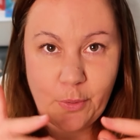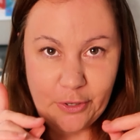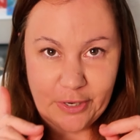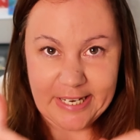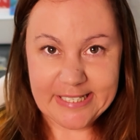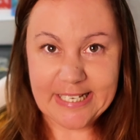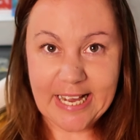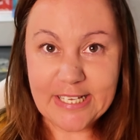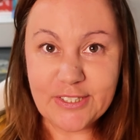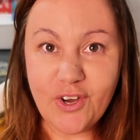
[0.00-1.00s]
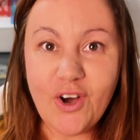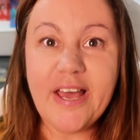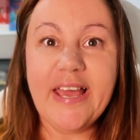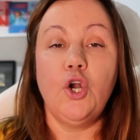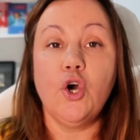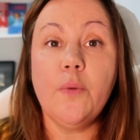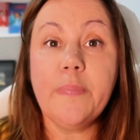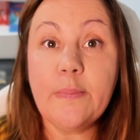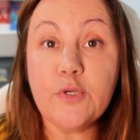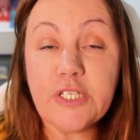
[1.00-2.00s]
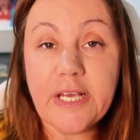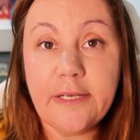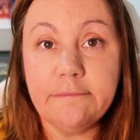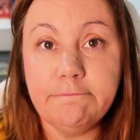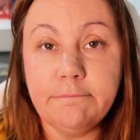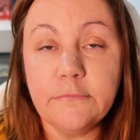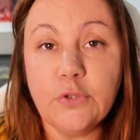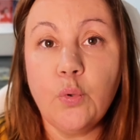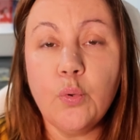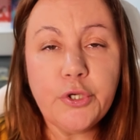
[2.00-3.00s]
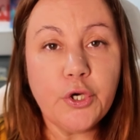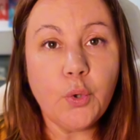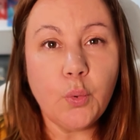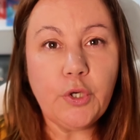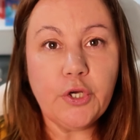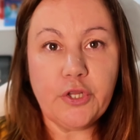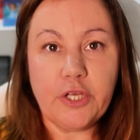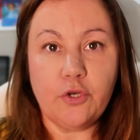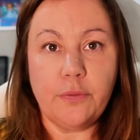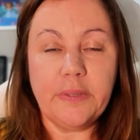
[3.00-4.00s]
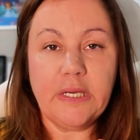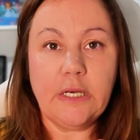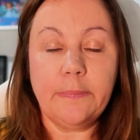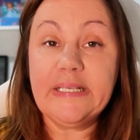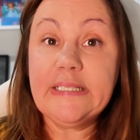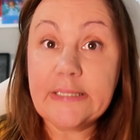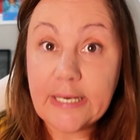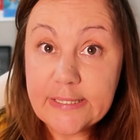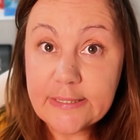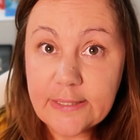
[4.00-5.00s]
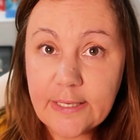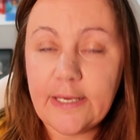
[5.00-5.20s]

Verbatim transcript: Bueno, en ese caso lo compramos en junio, julio de 2023